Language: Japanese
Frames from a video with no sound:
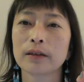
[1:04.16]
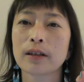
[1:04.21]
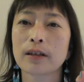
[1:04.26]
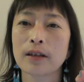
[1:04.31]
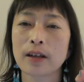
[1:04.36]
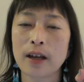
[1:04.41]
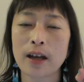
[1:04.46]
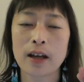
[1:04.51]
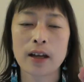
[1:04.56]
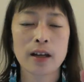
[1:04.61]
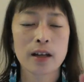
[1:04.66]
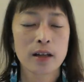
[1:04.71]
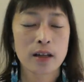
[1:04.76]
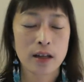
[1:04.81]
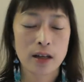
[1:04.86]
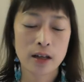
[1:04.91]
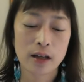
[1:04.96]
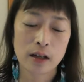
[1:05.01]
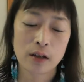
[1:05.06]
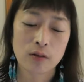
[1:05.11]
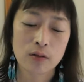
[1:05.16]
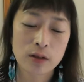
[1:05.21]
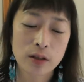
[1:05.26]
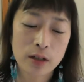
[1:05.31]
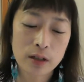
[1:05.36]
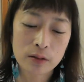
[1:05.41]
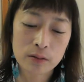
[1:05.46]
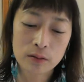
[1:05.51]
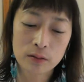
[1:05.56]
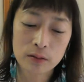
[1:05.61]
ですね、えこ
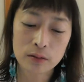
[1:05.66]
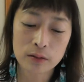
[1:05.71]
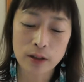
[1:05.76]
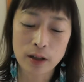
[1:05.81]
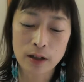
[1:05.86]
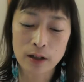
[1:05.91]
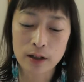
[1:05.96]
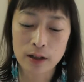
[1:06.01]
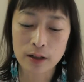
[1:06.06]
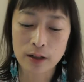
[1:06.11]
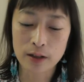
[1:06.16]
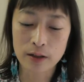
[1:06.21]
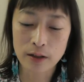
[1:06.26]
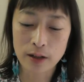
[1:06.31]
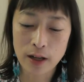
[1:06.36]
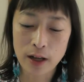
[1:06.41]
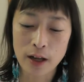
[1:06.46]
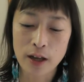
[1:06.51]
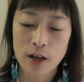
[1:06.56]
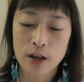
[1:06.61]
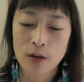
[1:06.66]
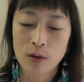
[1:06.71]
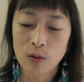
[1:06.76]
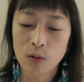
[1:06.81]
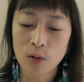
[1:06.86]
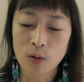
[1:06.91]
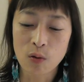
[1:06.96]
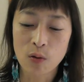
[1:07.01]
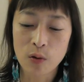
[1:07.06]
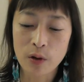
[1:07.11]
ちらの方の中でですね
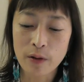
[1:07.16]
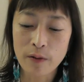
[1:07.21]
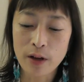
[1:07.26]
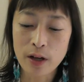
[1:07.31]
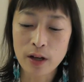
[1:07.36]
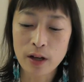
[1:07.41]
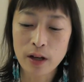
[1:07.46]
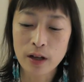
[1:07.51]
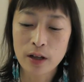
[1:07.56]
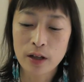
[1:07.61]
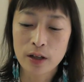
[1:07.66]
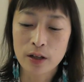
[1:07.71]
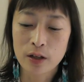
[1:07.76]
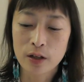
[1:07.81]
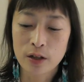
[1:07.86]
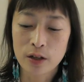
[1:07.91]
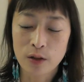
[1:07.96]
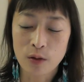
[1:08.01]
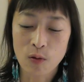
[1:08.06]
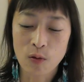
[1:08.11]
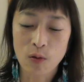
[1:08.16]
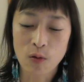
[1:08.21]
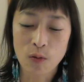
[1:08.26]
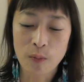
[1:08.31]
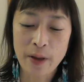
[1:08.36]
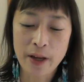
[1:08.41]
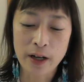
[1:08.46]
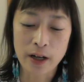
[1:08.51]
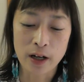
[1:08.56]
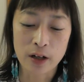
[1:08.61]
おこれはこ
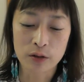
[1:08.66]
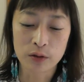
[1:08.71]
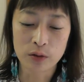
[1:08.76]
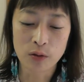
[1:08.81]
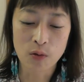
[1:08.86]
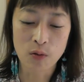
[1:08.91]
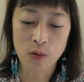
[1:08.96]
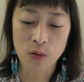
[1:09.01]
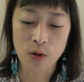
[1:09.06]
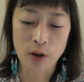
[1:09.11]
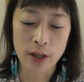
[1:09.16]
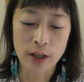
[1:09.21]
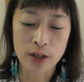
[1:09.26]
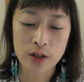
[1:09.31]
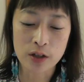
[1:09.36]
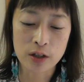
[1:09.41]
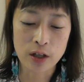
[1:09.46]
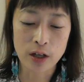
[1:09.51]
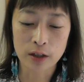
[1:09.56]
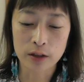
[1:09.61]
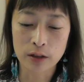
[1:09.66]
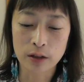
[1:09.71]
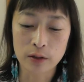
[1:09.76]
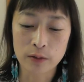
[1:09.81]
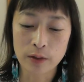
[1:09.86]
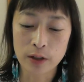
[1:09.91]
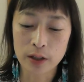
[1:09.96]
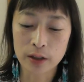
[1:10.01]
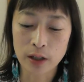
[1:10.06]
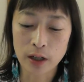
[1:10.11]
う目から鱗の話だって
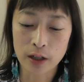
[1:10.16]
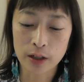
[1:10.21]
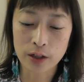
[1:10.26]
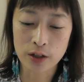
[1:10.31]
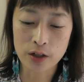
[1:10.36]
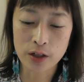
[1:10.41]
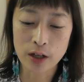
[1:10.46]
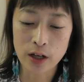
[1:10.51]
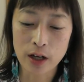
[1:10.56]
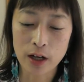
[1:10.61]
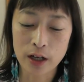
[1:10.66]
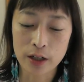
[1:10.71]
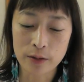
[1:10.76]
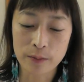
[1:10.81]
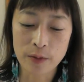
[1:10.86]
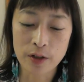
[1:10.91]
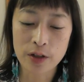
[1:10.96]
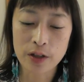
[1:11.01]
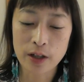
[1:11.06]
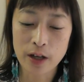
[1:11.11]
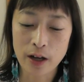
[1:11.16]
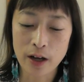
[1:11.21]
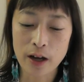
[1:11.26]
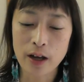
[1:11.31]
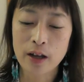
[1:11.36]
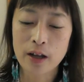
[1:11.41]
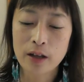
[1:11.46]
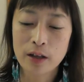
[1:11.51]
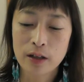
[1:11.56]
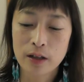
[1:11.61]
言われた話がありまして
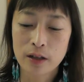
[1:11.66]
あ